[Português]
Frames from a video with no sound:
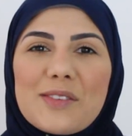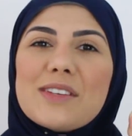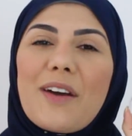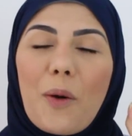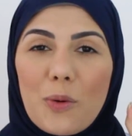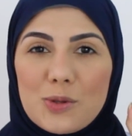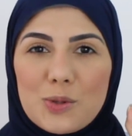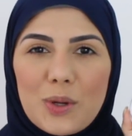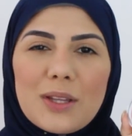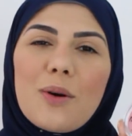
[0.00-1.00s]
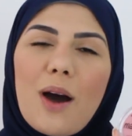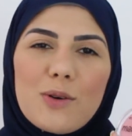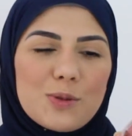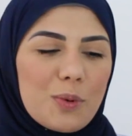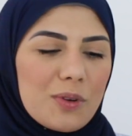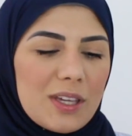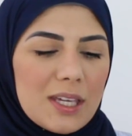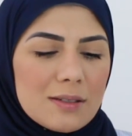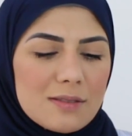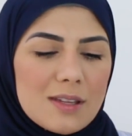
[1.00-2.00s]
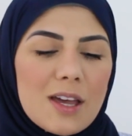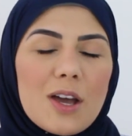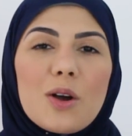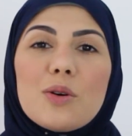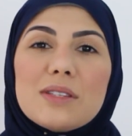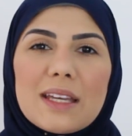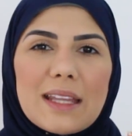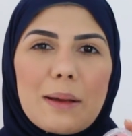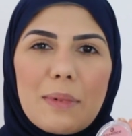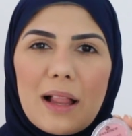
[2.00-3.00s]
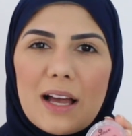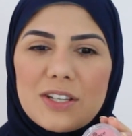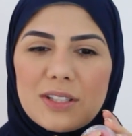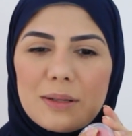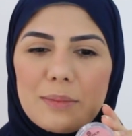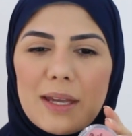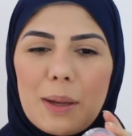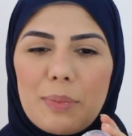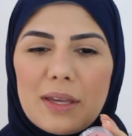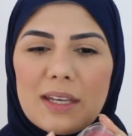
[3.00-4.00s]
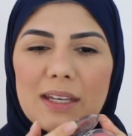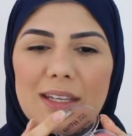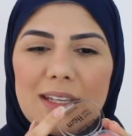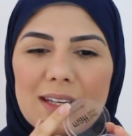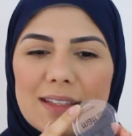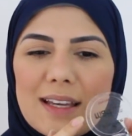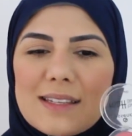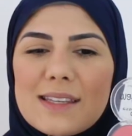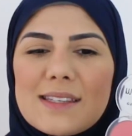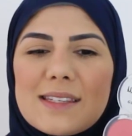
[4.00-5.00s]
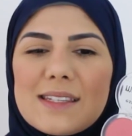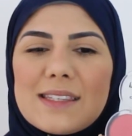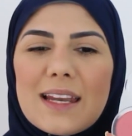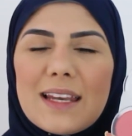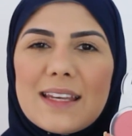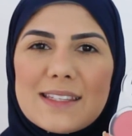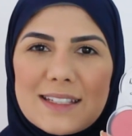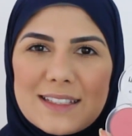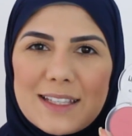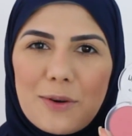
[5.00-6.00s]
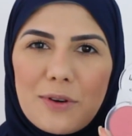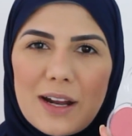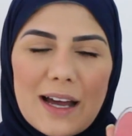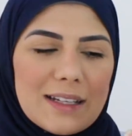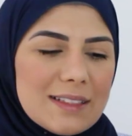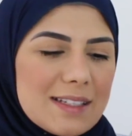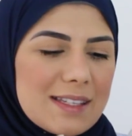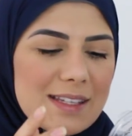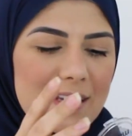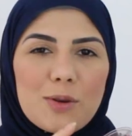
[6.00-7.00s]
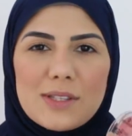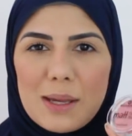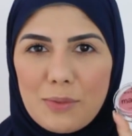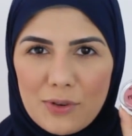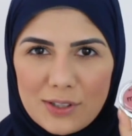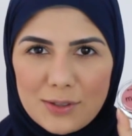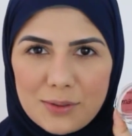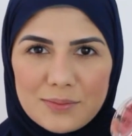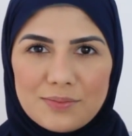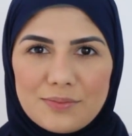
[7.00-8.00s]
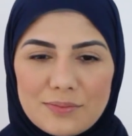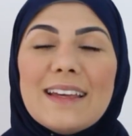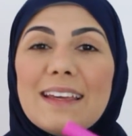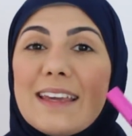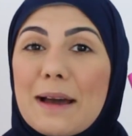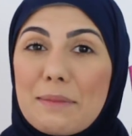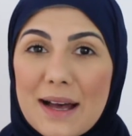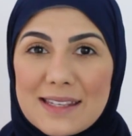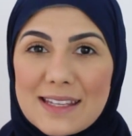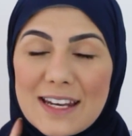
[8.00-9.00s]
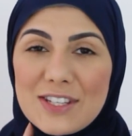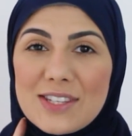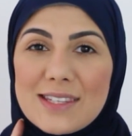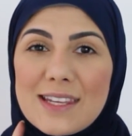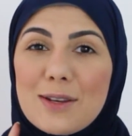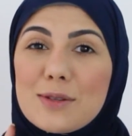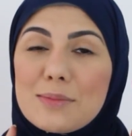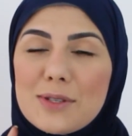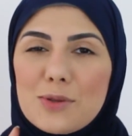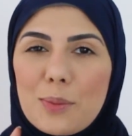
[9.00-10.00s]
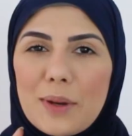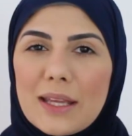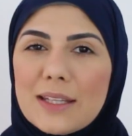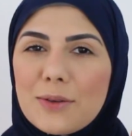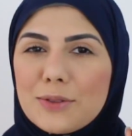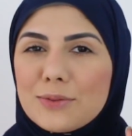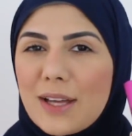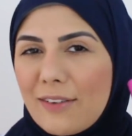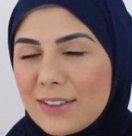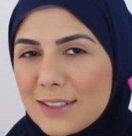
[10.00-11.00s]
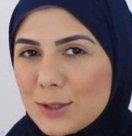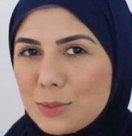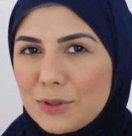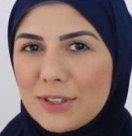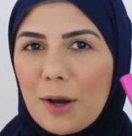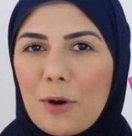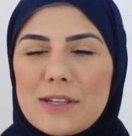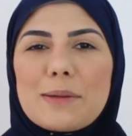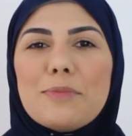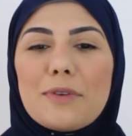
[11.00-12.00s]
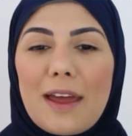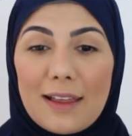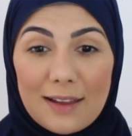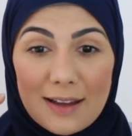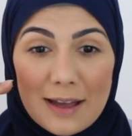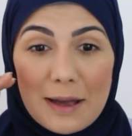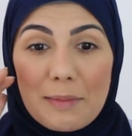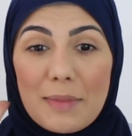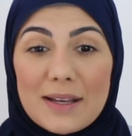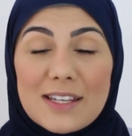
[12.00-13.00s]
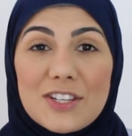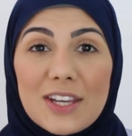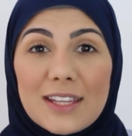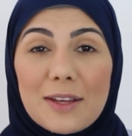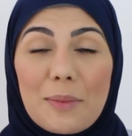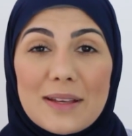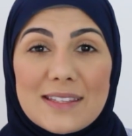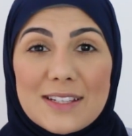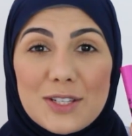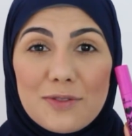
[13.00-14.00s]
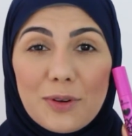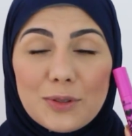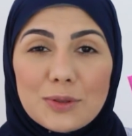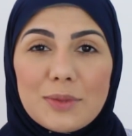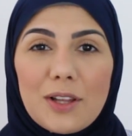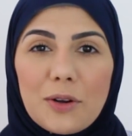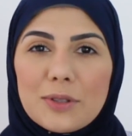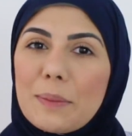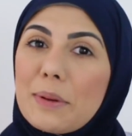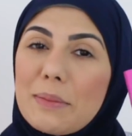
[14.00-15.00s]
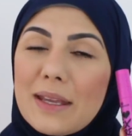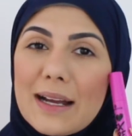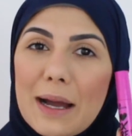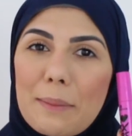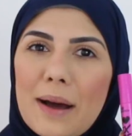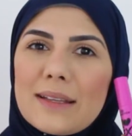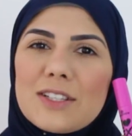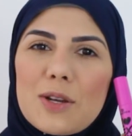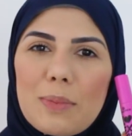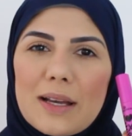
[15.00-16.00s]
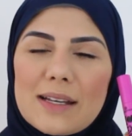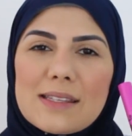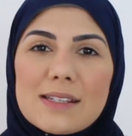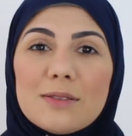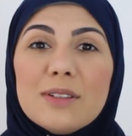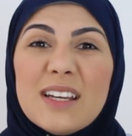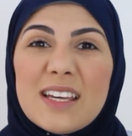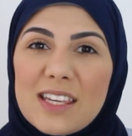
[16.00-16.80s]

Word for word: Você vai construindo aos pouquinhos. Gostei da embalagem também, é pequenininha, tem essas estrelinhas aqui decoradas. Gostei muito. E a máscara de cílios me surpreendeu, eu não estava dando muita coisa por ela, mas achei que deu bastante volume logo na primeira camada de aplicação.